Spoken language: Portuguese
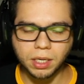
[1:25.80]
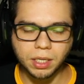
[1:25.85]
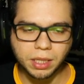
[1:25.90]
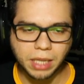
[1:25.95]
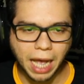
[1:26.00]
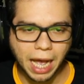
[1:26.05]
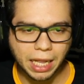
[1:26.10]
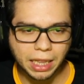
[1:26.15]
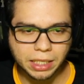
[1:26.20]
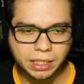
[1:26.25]

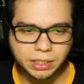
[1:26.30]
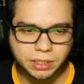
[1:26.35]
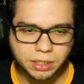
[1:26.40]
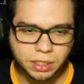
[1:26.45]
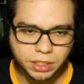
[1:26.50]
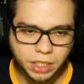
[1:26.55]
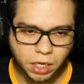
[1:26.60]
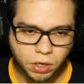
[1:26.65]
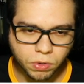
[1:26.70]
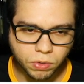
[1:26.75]
Tá, a lança
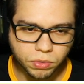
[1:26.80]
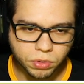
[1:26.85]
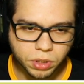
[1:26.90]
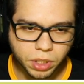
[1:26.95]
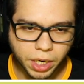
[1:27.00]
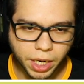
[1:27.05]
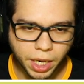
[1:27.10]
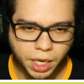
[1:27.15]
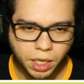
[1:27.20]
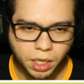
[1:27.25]
eu já
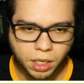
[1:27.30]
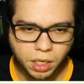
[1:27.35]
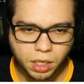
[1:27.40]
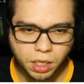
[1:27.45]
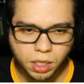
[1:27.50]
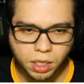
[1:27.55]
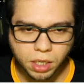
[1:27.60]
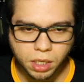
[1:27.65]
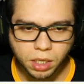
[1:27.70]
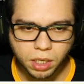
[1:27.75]
encontrei.
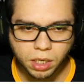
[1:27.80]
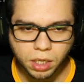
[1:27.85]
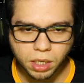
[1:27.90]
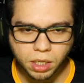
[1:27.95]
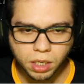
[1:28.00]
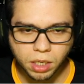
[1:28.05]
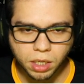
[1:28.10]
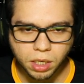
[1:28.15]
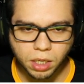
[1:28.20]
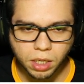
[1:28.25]

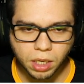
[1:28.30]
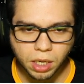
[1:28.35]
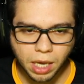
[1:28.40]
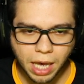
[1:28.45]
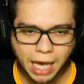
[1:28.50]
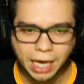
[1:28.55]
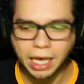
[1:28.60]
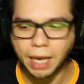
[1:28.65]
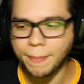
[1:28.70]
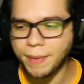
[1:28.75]

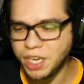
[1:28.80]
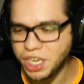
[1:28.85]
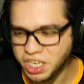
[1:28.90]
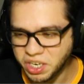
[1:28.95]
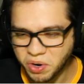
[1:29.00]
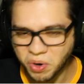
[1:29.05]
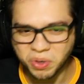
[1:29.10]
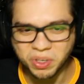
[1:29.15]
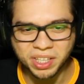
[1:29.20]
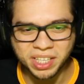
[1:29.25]
Acabei
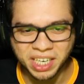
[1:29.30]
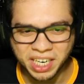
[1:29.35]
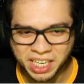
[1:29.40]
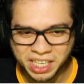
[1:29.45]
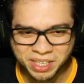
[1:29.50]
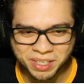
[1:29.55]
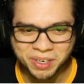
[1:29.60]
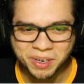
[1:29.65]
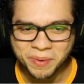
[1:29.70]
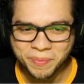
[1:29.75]

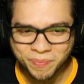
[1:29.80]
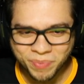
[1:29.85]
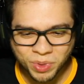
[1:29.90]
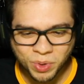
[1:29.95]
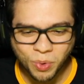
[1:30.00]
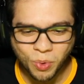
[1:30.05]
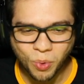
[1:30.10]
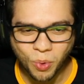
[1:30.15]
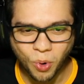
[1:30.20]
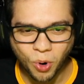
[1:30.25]
encontrando
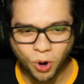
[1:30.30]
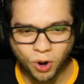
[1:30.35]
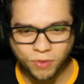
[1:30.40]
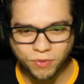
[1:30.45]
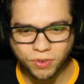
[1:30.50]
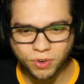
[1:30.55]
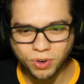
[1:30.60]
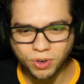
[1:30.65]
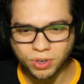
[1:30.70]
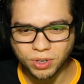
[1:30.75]
o
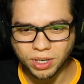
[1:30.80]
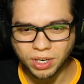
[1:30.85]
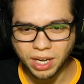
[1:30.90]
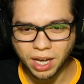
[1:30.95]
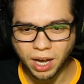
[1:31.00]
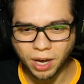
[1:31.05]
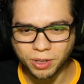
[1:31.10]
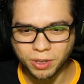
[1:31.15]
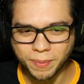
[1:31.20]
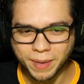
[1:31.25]
ovo
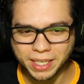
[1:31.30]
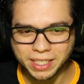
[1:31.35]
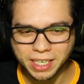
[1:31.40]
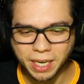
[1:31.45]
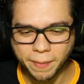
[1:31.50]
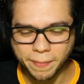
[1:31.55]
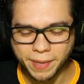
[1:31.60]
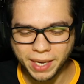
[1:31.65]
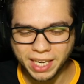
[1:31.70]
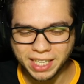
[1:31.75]

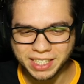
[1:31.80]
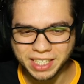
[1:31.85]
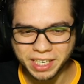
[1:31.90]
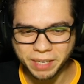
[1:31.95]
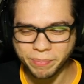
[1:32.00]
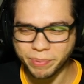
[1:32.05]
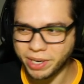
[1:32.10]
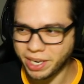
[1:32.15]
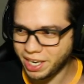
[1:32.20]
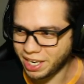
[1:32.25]
automaticamente aqui,
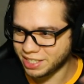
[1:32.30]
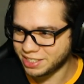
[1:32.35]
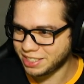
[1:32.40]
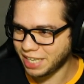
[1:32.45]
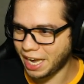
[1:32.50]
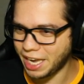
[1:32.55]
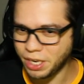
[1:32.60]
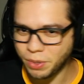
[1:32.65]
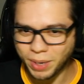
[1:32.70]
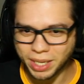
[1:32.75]
porque
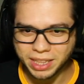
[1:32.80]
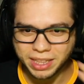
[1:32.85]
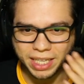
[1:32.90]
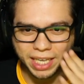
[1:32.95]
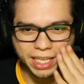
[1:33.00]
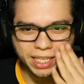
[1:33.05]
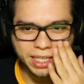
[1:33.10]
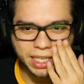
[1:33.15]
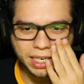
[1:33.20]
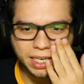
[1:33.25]
saiu a
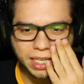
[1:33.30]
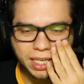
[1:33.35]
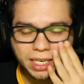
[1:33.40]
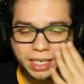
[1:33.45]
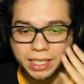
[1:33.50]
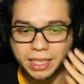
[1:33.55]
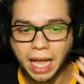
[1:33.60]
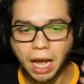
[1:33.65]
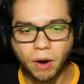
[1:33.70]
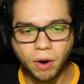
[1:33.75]
tenda ali.
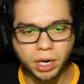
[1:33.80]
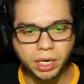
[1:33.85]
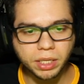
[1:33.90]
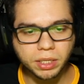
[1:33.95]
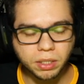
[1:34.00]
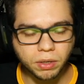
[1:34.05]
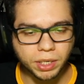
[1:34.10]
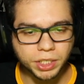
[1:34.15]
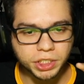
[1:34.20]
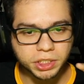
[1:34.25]
Que da hora,
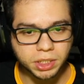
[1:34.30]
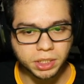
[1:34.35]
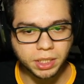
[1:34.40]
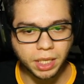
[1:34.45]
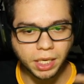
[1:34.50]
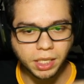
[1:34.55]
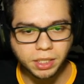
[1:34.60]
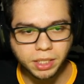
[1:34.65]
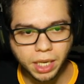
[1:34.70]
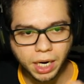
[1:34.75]
então a gente
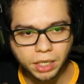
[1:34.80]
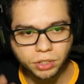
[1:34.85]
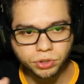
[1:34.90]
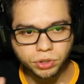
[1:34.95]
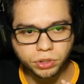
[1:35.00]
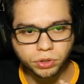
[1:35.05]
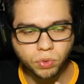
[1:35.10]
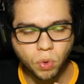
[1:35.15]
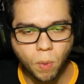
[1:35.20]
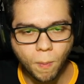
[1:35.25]
tem
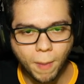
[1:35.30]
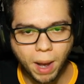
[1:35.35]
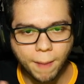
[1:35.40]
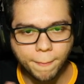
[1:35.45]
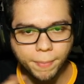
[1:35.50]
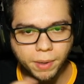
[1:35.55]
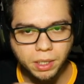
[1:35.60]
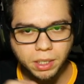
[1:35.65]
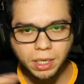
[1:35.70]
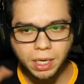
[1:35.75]
interações com o
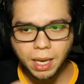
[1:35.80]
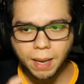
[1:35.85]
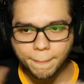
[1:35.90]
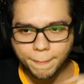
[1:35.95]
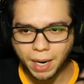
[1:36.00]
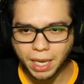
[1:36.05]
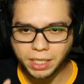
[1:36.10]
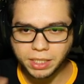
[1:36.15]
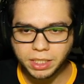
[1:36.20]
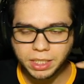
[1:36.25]
mapa
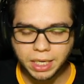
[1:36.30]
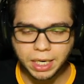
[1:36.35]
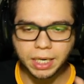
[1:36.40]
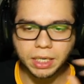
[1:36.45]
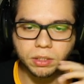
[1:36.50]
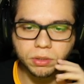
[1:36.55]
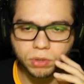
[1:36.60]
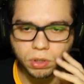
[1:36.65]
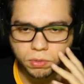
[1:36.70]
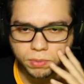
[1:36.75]
pra ir
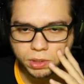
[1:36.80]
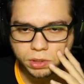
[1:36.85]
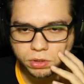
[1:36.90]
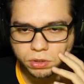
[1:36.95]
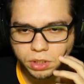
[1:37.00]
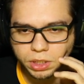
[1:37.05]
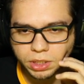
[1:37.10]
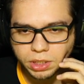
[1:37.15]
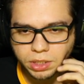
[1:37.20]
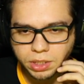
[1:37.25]
tirando algumas
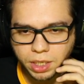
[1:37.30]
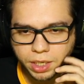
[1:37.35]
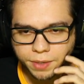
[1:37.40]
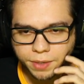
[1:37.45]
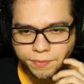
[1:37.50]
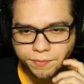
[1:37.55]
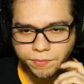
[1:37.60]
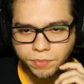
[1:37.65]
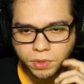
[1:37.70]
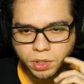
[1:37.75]
coisas, né?
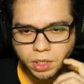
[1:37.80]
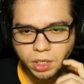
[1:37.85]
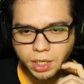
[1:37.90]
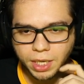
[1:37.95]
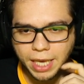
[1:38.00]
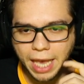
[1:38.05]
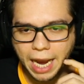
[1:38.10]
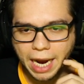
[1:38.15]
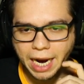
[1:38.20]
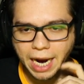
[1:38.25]

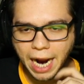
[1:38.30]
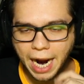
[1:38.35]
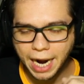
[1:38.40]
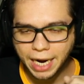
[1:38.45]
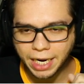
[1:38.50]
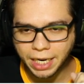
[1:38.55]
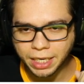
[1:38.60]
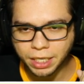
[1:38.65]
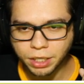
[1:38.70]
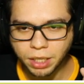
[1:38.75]
E a
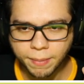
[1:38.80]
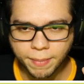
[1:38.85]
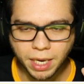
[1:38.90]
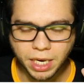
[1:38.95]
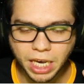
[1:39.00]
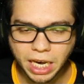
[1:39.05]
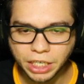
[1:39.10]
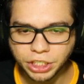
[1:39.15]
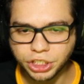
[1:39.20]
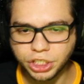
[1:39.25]
carne aqui também
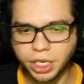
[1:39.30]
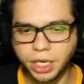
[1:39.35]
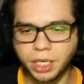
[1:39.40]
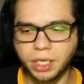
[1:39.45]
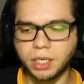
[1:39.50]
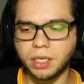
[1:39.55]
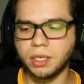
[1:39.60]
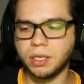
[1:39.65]
já achei.